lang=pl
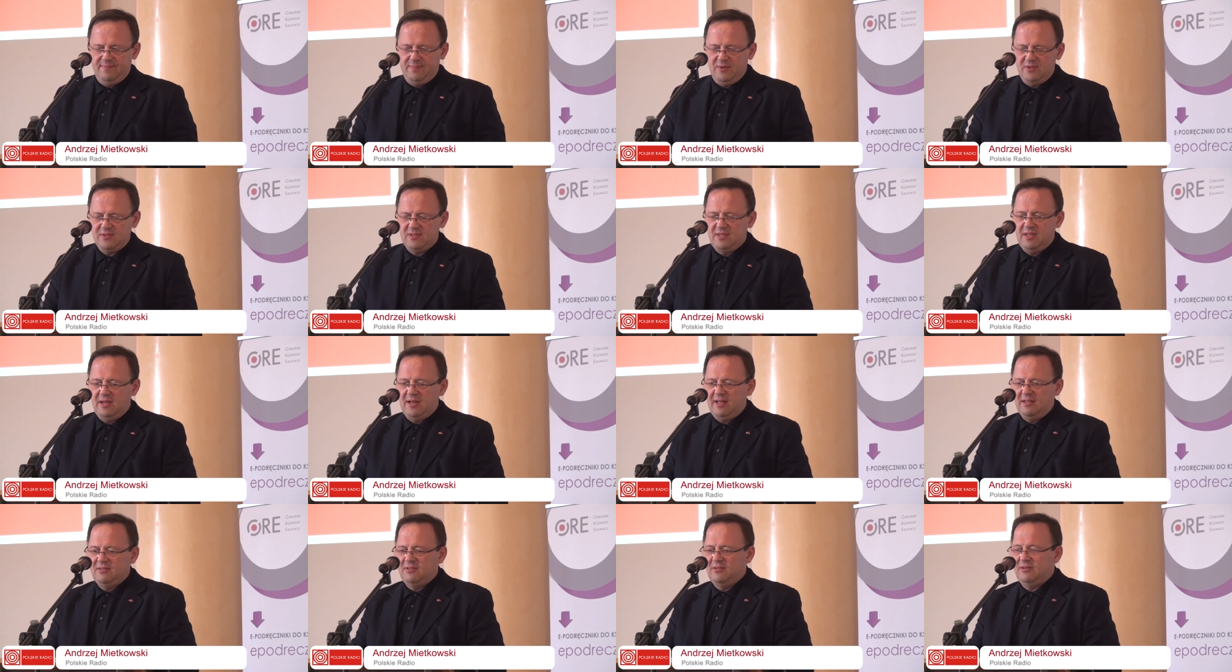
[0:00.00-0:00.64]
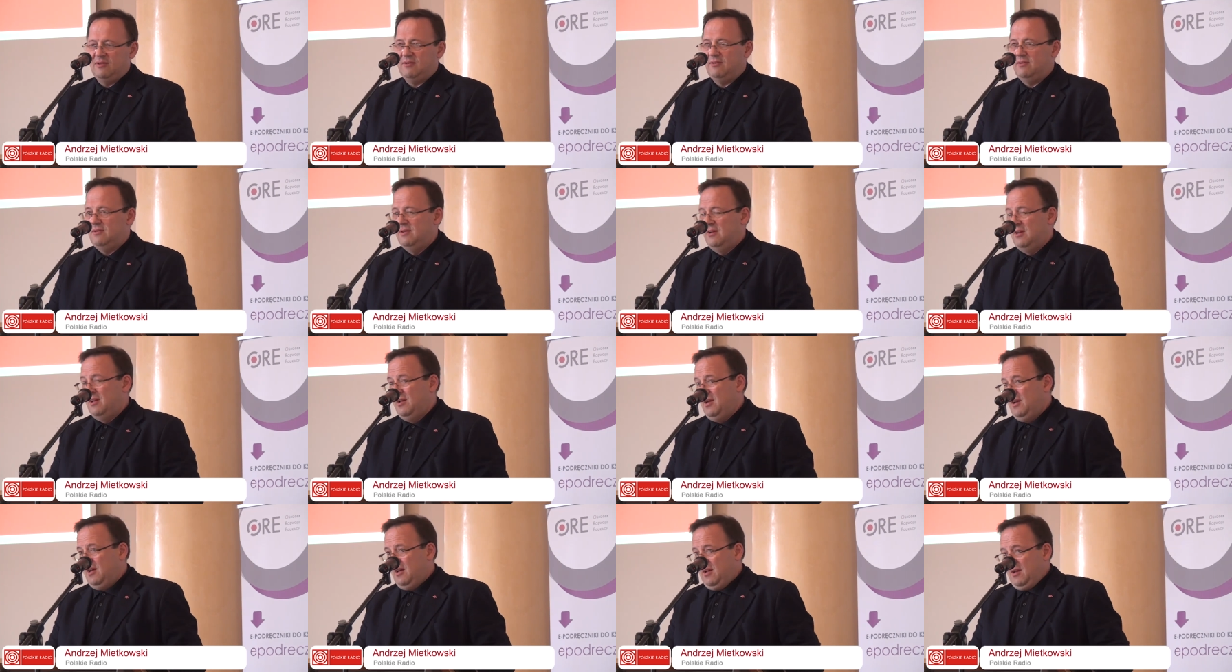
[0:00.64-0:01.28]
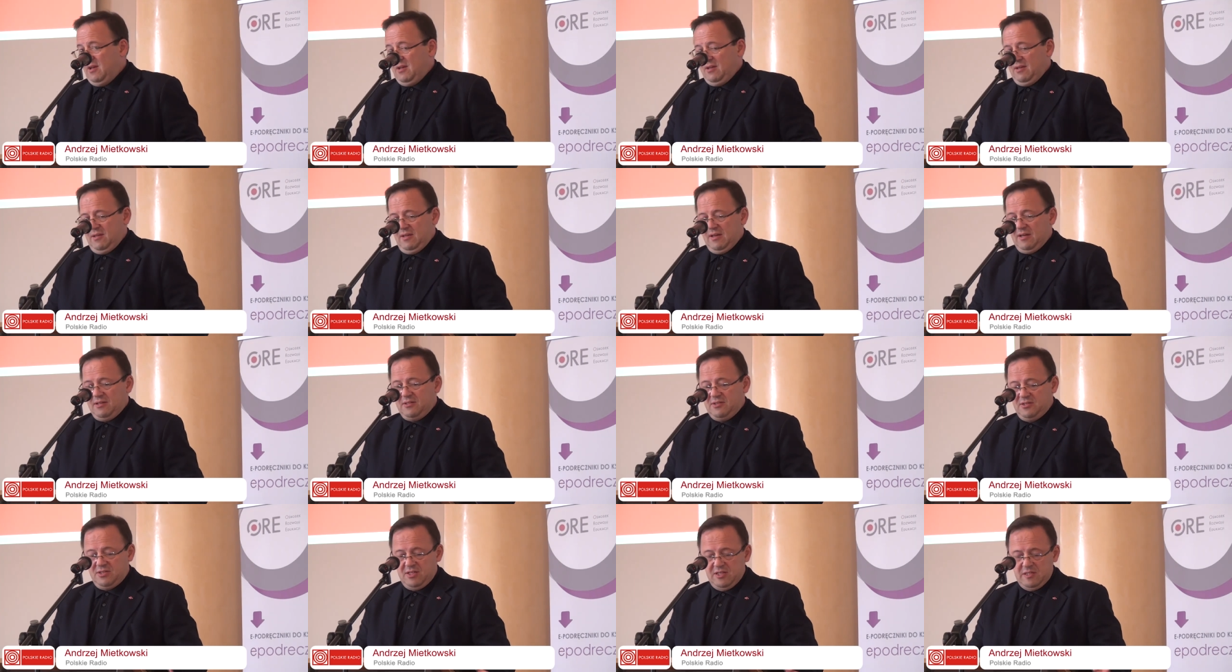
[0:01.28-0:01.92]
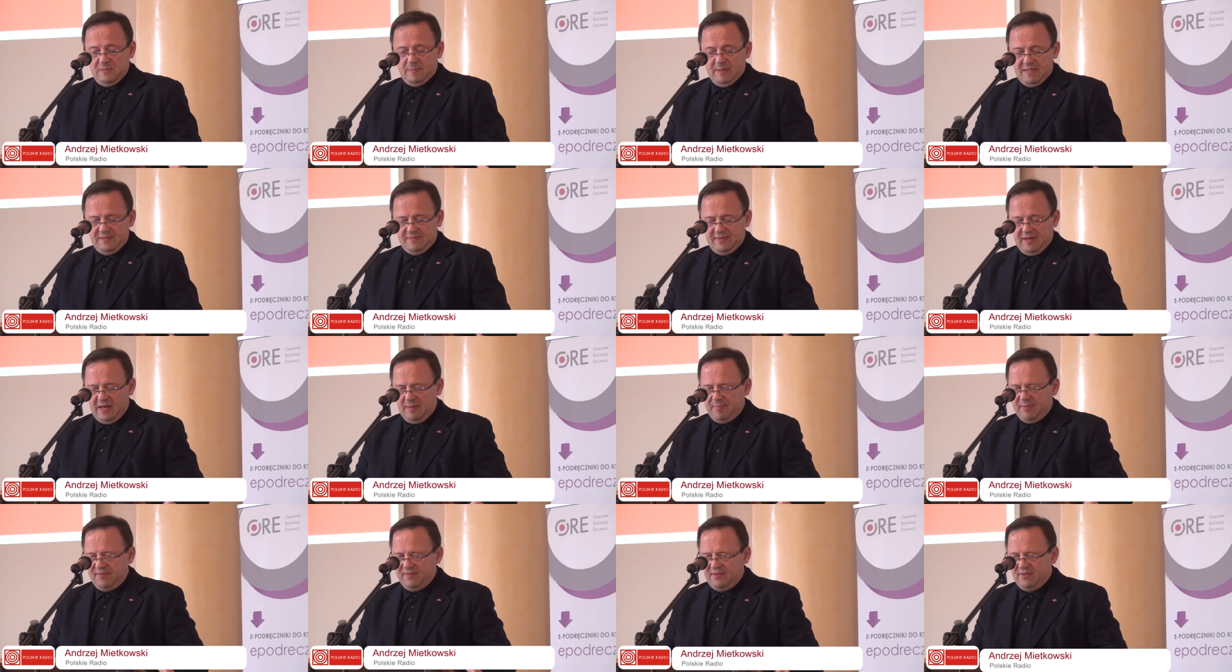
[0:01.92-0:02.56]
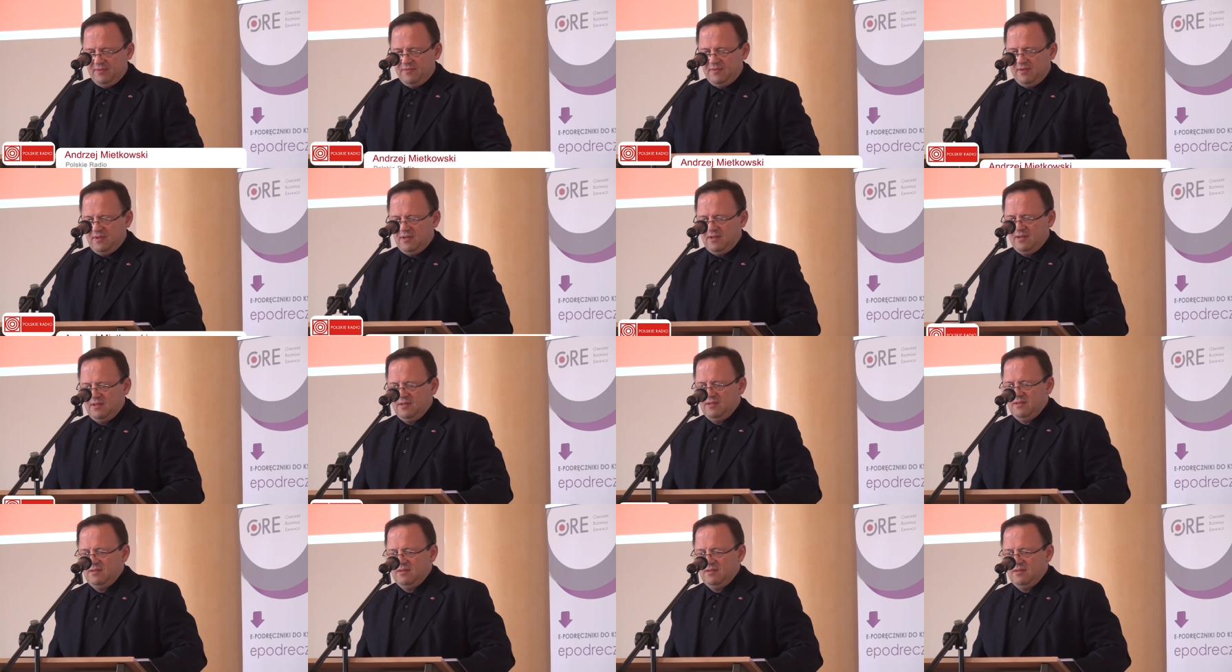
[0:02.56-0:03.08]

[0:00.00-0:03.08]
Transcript: Polskie Radio, jak część z Państwa na pewno wie,